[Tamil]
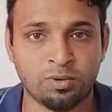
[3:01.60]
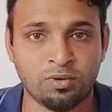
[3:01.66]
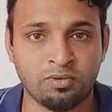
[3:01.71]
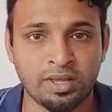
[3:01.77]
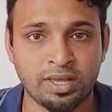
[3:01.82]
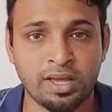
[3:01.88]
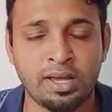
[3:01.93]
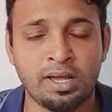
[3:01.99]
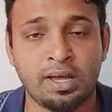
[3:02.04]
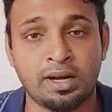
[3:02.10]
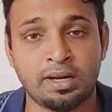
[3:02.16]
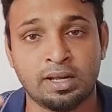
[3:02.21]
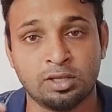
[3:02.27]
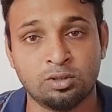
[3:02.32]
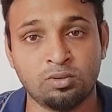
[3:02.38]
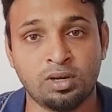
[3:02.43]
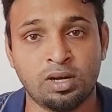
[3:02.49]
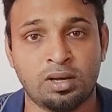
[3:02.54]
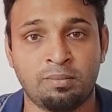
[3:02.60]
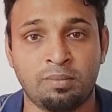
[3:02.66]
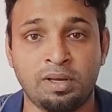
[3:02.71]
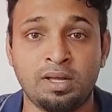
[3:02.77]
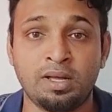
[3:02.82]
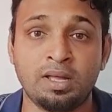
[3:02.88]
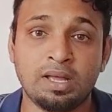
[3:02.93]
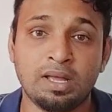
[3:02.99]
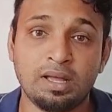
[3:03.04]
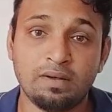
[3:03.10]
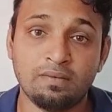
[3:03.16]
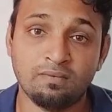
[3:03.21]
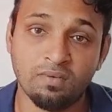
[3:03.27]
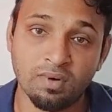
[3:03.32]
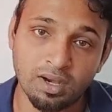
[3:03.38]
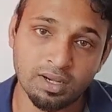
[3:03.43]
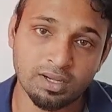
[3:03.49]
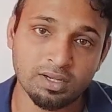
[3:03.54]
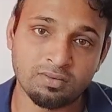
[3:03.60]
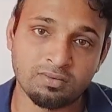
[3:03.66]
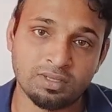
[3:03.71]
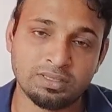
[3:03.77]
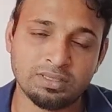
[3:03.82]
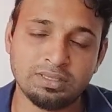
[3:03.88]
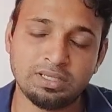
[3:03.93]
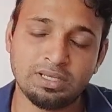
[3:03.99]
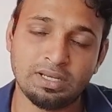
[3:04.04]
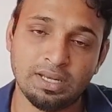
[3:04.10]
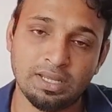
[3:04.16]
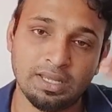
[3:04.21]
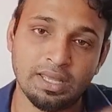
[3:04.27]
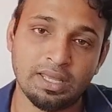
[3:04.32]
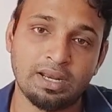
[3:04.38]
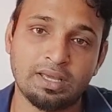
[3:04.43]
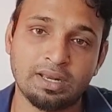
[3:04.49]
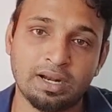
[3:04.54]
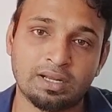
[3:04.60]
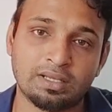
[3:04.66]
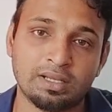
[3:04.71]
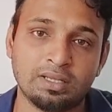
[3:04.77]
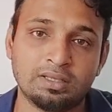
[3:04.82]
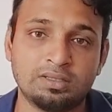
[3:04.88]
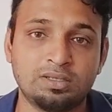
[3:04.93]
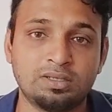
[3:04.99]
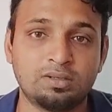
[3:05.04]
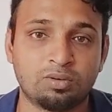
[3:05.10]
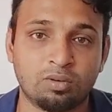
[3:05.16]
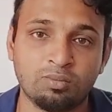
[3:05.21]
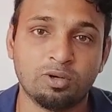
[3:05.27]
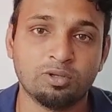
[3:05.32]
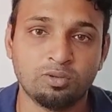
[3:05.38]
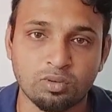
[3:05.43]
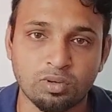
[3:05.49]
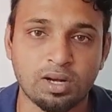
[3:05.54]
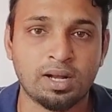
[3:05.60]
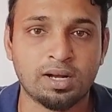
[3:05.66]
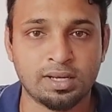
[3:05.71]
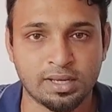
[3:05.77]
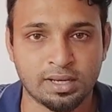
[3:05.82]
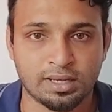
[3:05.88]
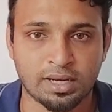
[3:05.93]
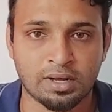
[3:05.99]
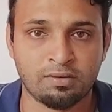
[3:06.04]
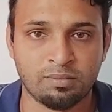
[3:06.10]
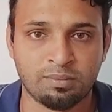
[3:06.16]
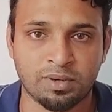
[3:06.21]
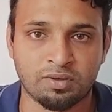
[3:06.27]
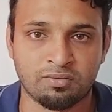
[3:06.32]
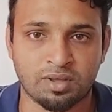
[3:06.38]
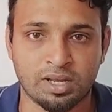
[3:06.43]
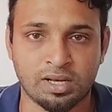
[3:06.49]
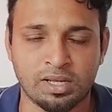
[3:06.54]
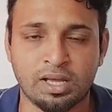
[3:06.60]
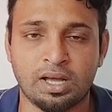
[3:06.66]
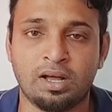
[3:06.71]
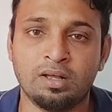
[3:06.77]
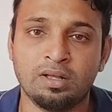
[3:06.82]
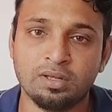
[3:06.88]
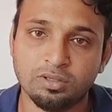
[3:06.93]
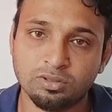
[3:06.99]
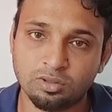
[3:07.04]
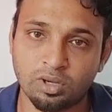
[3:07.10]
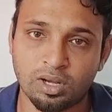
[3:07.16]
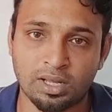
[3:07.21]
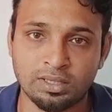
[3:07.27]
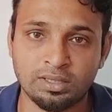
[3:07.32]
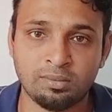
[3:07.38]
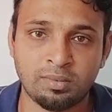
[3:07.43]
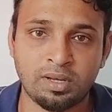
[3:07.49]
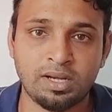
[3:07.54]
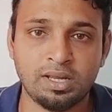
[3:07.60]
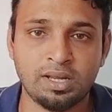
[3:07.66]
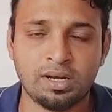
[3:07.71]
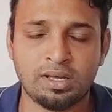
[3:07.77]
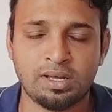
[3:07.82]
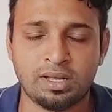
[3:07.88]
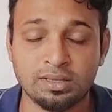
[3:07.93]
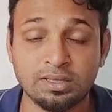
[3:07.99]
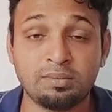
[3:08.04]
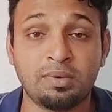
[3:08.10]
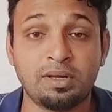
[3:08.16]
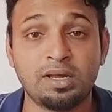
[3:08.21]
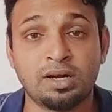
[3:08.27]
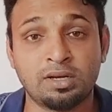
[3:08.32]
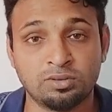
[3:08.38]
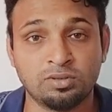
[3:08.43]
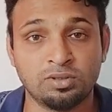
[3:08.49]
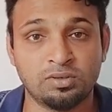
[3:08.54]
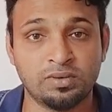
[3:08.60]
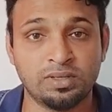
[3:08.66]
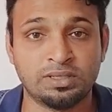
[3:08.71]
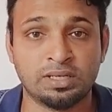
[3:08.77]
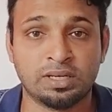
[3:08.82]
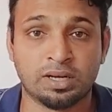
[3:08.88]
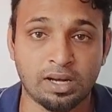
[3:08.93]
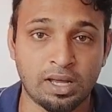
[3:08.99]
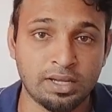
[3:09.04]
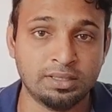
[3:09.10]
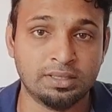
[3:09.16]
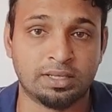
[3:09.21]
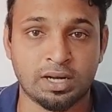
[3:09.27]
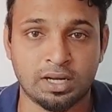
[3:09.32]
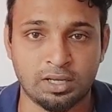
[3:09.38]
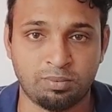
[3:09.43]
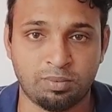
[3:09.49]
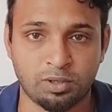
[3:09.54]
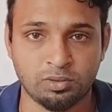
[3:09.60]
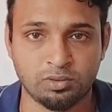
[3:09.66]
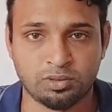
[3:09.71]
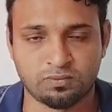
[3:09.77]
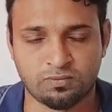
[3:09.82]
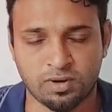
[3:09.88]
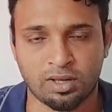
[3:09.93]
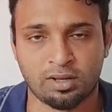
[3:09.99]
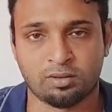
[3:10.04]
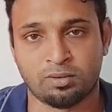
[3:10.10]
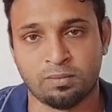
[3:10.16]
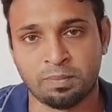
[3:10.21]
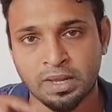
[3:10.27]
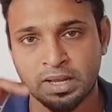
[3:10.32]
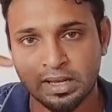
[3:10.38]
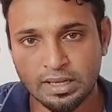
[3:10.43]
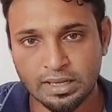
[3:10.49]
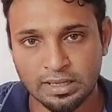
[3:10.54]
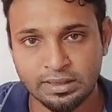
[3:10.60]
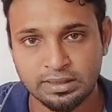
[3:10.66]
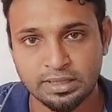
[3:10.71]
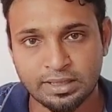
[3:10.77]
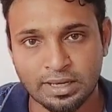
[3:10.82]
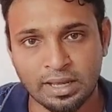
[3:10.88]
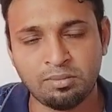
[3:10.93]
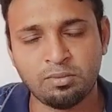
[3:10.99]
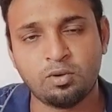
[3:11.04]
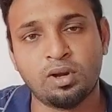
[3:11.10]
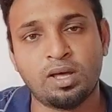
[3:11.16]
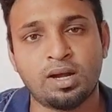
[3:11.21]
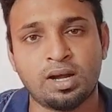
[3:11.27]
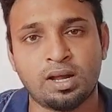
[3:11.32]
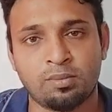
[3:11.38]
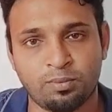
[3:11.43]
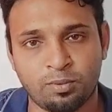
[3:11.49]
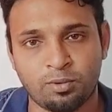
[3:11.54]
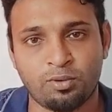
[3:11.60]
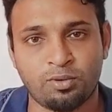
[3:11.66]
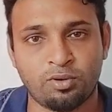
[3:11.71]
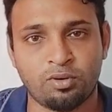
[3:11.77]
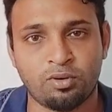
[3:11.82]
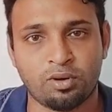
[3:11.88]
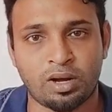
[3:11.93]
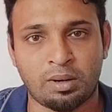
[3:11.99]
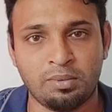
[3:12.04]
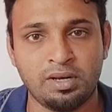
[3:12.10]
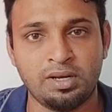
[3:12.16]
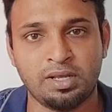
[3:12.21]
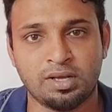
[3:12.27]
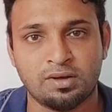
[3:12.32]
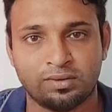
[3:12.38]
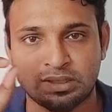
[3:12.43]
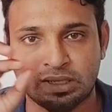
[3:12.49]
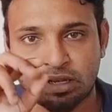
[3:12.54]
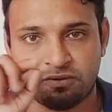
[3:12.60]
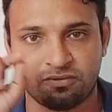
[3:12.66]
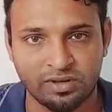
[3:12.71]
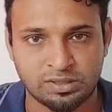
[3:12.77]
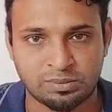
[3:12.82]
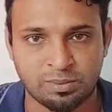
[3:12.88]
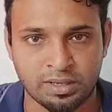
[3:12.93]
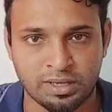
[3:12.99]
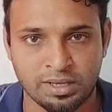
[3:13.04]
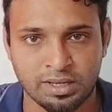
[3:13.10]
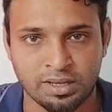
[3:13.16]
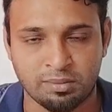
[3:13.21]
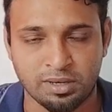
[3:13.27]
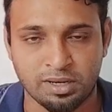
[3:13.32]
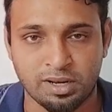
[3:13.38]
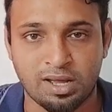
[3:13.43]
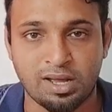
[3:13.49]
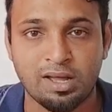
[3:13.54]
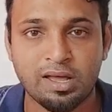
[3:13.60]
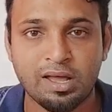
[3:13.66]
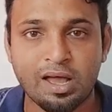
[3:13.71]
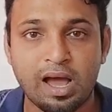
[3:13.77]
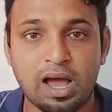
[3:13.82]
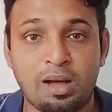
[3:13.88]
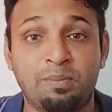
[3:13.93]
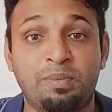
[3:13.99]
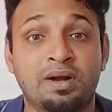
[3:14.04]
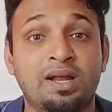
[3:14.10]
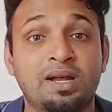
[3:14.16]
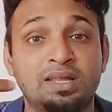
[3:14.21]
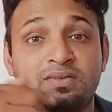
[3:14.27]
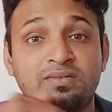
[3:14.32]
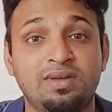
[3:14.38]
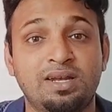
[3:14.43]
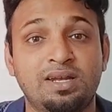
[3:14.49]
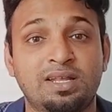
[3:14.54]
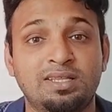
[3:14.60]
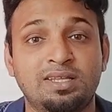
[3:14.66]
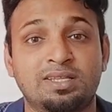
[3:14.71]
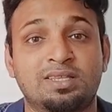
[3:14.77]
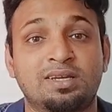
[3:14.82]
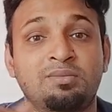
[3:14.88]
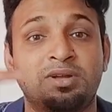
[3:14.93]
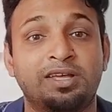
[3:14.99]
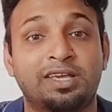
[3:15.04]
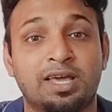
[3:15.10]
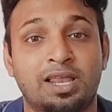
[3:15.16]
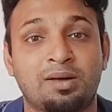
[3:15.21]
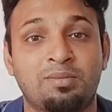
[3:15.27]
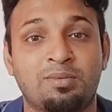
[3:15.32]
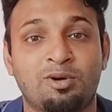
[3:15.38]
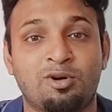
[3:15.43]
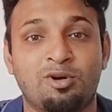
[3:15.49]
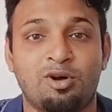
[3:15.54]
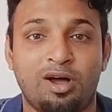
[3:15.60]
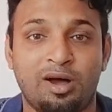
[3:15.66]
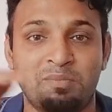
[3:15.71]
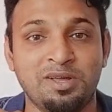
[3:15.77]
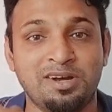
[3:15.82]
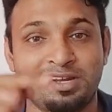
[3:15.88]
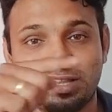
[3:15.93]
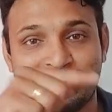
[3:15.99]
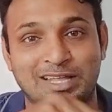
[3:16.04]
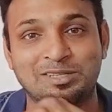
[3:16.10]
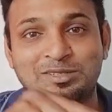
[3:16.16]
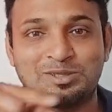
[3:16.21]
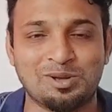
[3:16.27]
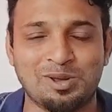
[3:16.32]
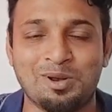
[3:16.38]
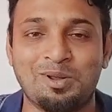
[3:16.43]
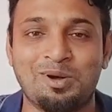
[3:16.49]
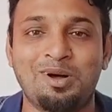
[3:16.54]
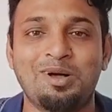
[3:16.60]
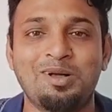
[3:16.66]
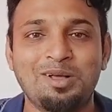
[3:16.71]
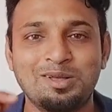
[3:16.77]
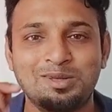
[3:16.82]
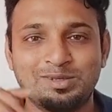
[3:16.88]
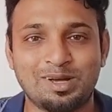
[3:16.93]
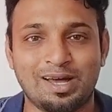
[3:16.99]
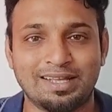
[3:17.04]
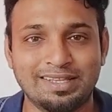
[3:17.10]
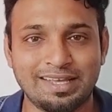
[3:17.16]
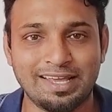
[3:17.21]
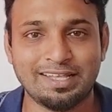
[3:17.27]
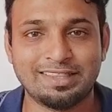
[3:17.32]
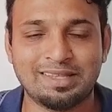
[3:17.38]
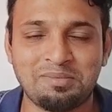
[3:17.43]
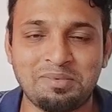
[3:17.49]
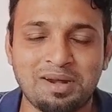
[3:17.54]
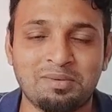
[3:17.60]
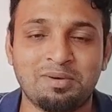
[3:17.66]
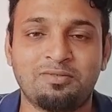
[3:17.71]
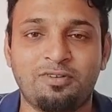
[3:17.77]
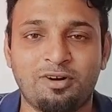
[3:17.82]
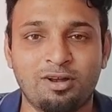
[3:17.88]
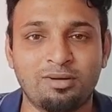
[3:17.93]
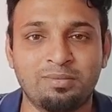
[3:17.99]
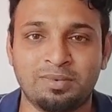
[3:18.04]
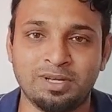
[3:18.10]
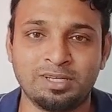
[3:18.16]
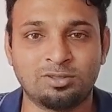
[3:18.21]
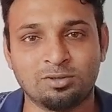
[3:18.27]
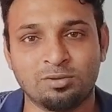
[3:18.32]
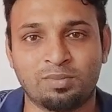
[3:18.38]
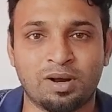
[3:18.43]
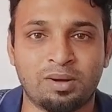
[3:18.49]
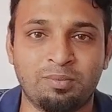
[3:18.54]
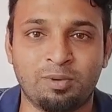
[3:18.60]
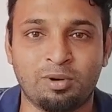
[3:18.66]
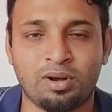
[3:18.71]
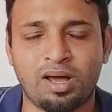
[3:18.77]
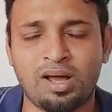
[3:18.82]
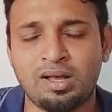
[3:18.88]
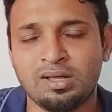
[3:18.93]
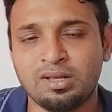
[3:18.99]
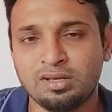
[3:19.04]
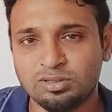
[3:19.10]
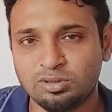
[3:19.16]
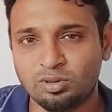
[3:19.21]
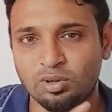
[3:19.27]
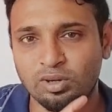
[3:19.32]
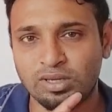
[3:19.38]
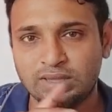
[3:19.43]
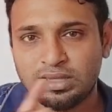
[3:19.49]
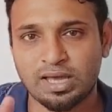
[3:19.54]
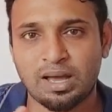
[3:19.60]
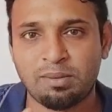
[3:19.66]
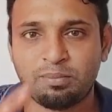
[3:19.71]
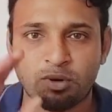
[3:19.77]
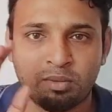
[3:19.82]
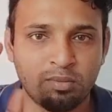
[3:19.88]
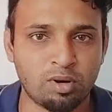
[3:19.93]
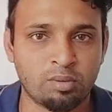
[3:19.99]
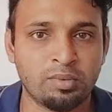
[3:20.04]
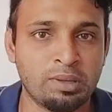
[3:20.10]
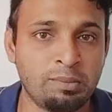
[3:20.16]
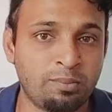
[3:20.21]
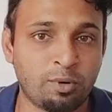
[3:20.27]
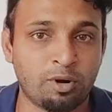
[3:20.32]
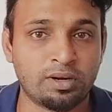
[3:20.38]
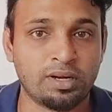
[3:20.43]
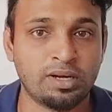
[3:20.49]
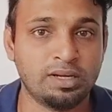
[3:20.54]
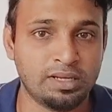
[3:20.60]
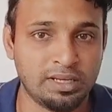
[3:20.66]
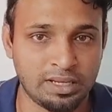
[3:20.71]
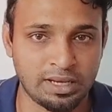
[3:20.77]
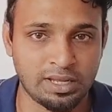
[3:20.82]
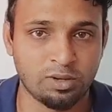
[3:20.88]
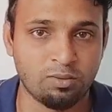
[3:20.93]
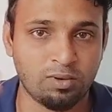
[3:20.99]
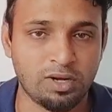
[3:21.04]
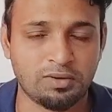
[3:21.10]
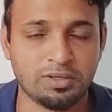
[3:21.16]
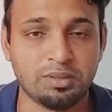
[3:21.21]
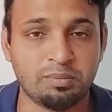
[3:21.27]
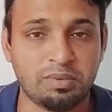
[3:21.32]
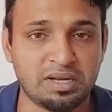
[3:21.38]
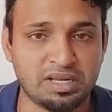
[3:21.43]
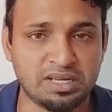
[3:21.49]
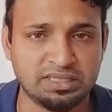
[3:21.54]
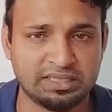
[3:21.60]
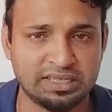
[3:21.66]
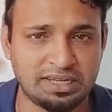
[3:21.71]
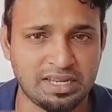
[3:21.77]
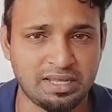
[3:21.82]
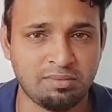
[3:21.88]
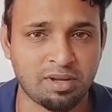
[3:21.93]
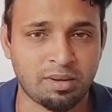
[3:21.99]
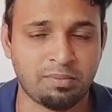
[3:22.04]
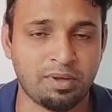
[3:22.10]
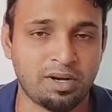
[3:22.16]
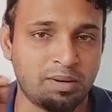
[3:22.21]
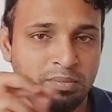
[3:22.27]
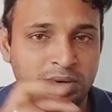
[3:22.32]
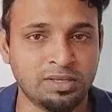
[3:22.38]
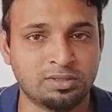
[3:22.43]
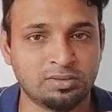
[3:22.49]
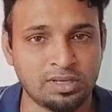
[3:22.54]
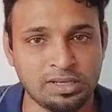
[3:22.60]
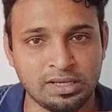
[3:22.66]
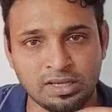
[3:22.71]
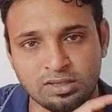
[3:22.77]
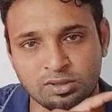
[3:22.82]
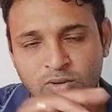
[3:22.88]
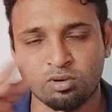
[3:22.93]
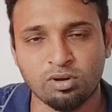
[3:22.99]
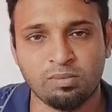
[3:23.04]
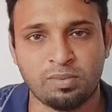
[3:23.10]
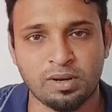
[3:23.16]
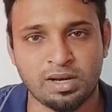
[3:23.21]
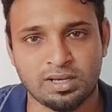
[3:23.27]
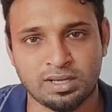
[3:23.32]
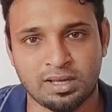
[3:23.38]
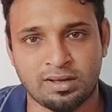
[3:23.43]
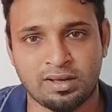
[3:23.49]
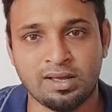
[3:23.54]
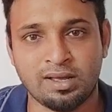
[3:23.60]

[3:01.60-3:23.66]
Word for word: போவீங்க அண்ட் அதுவும் இல்லாமல் ஒர்க்குக்கு வந்து நீங்கள் இருக்கிற இடத்துலேருந்து ரொம்ப தூரம்லாம் நீங்கள் ட்ராவல் பண்ணுவீங்க இல்லையா ஸோ அந்த மாதிரி அந்த மாதிரியான சுச்சுவேஷனுக்குலாம் இது கண்டிப்பாக யூஸ்ஃபுல்லாக இருக்கும் இந்த டைம்குள்ளார நான் போகணும் அப்படின்னு நீங்கள் வந்து அதில் ஃபிக்ஸ் பண்ணிட்டீங்க அப்படின்னா அப்போனா நீ வீட்டிலேருந்து எத்தனை மணிக்கு கிளம்பணும் அப்படின்றத அது சொல்லும் ஸோ அதுக்கேற்ற மாதிரி நம்ம ஃபாலோ பண்ணி சூப்பராக போகலாம் ஸோ இந்த ஆப் ரொம்ப ரொம்ப இம்பார்ட்டன்ட் நீங்கள் உள்ளே வந்த பிறகு சிட்டி மேப்பர் அப்படின்னு சொல்லி கூகுள் பிளேல